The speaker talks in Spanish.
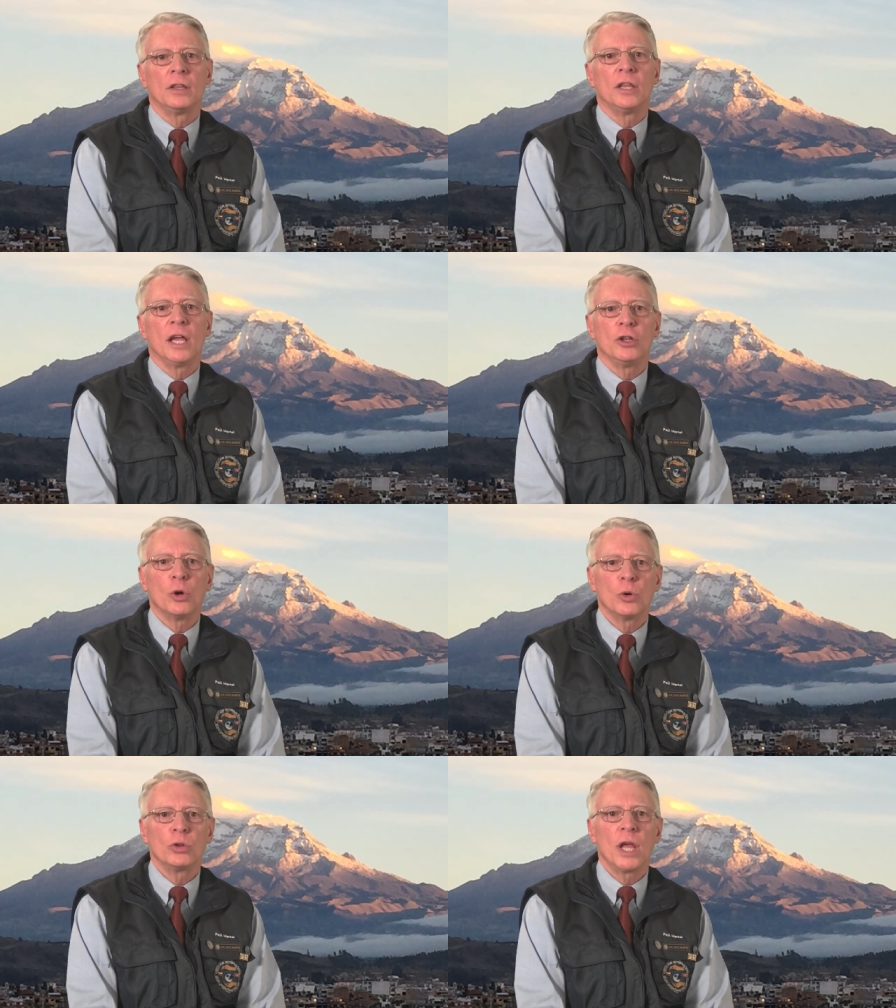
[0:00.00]
de
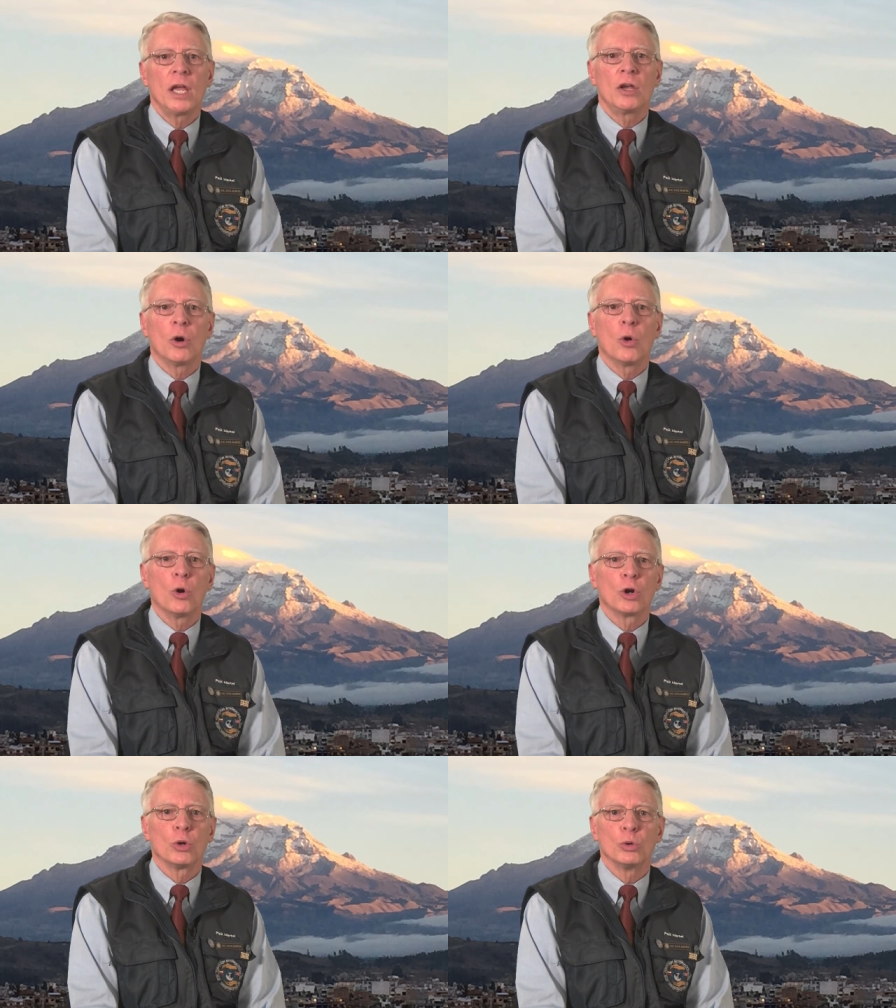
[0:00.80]
donde
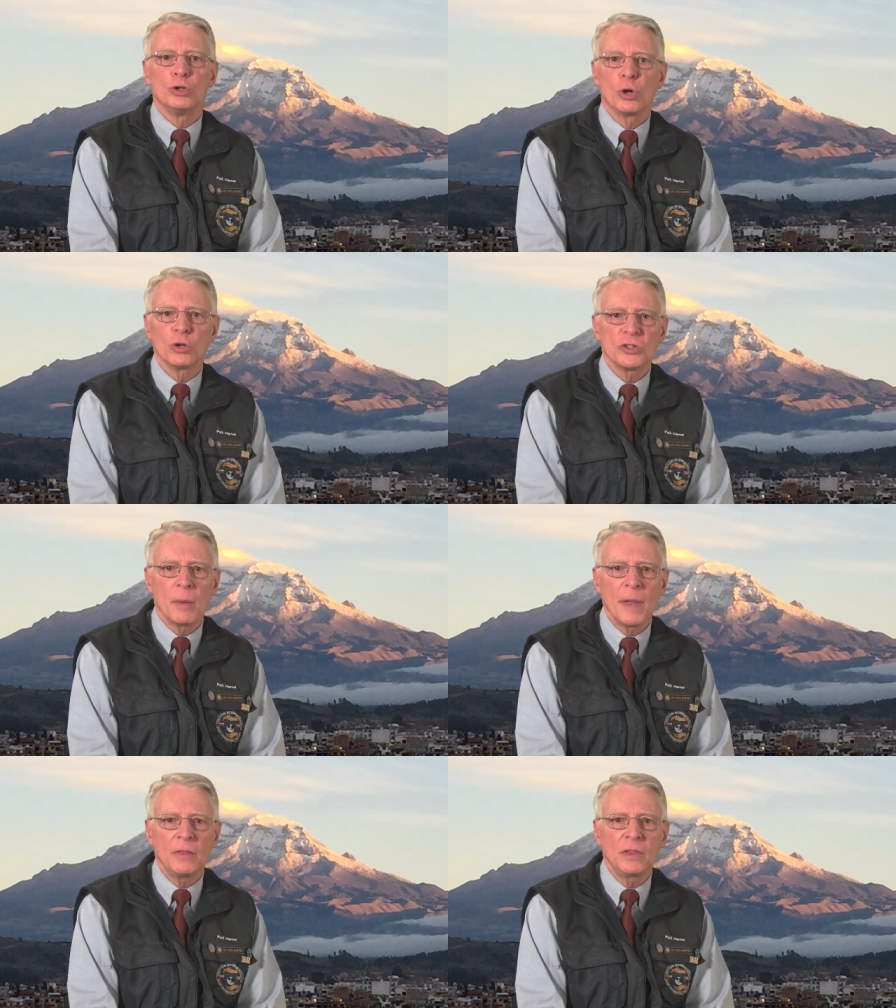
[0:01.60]

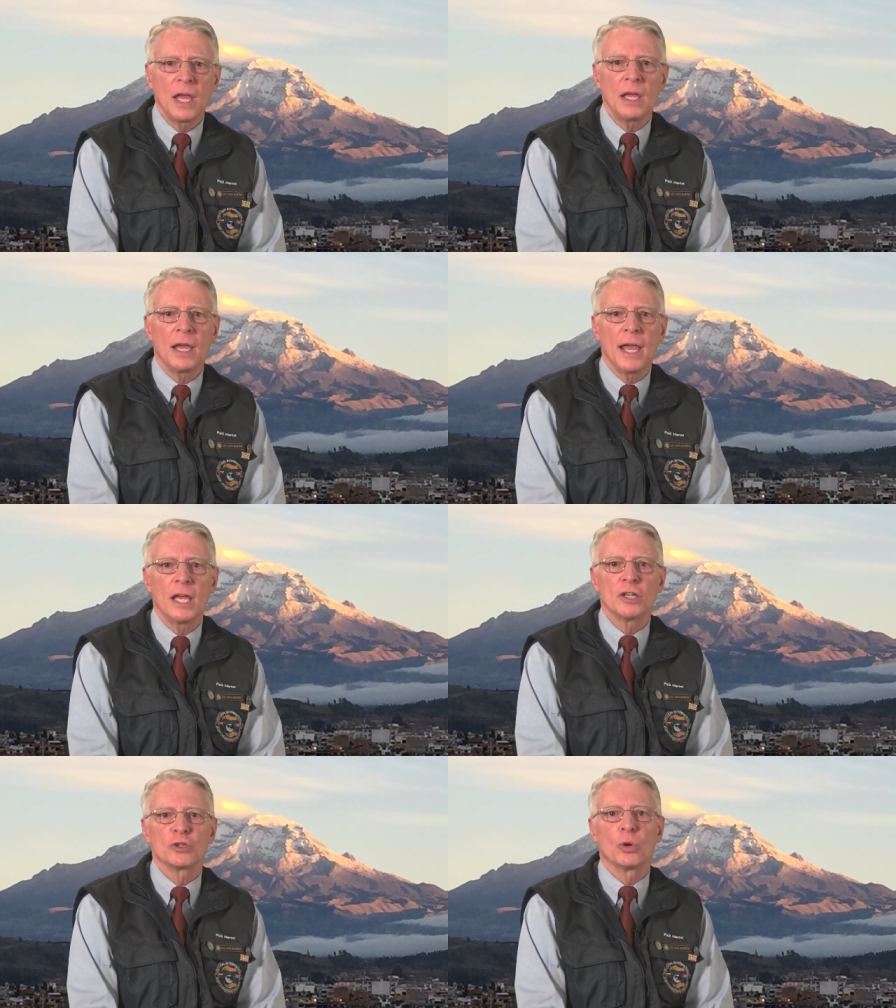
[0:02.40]
orgullosamente
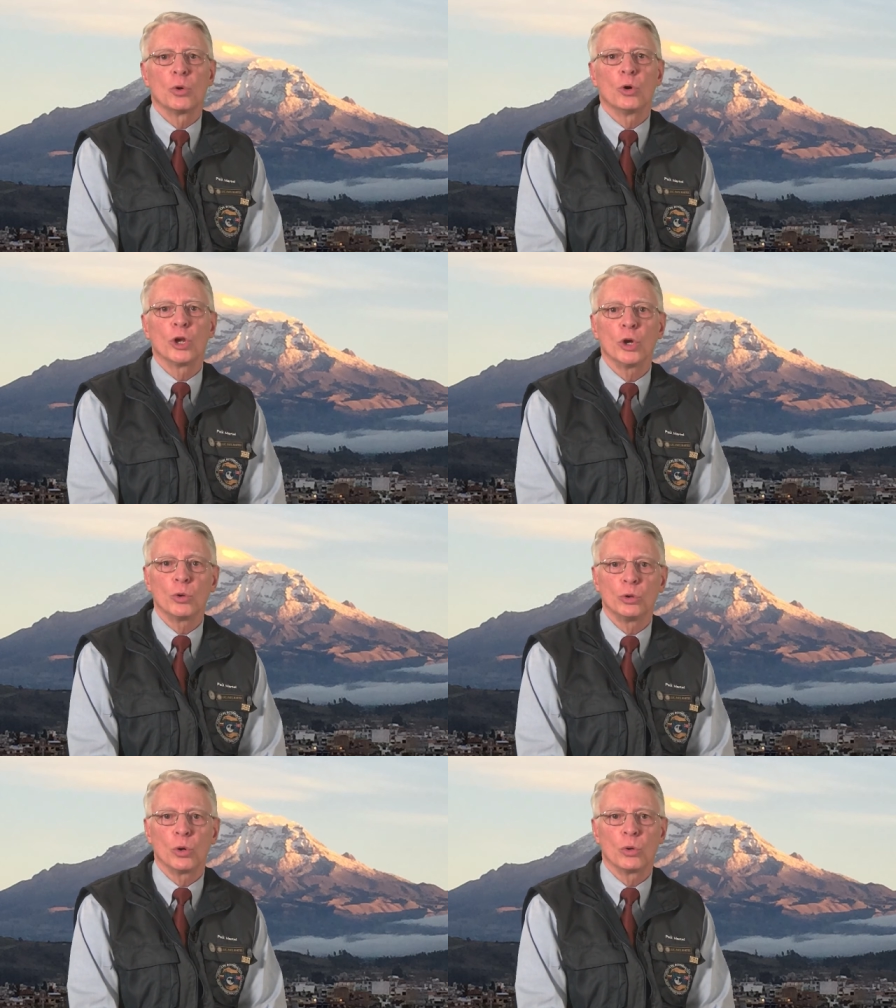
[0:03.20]
es
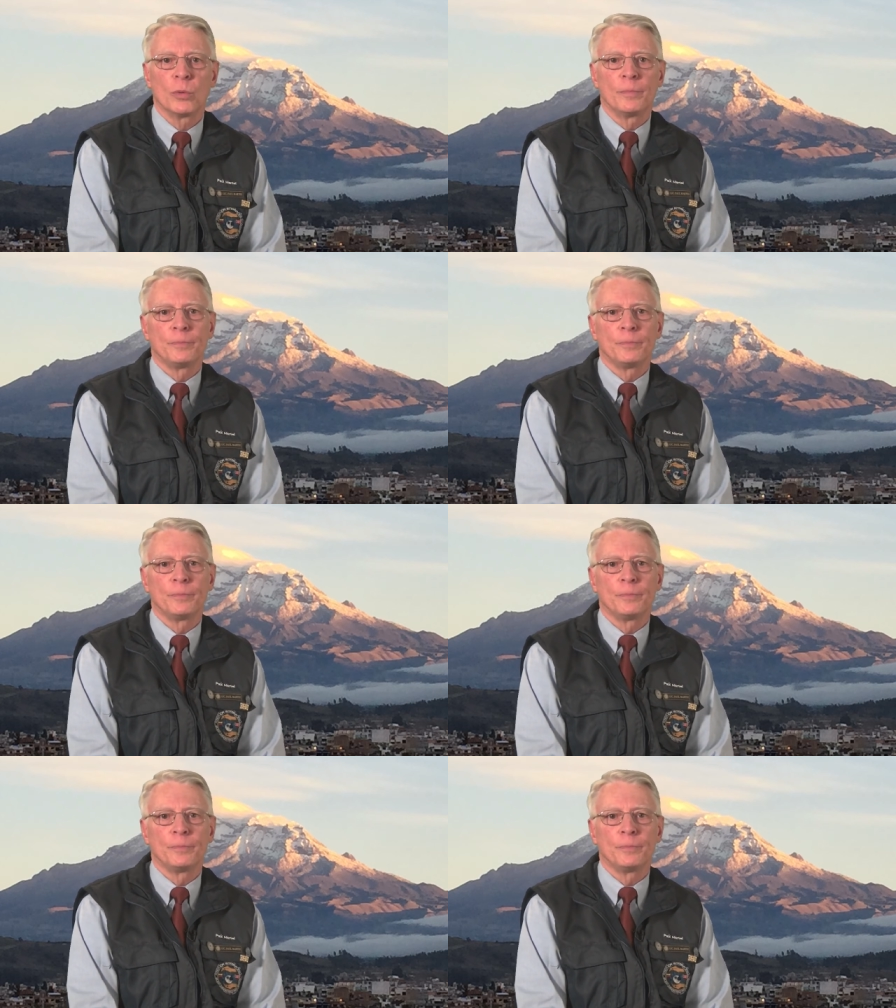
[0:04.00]
oriundo.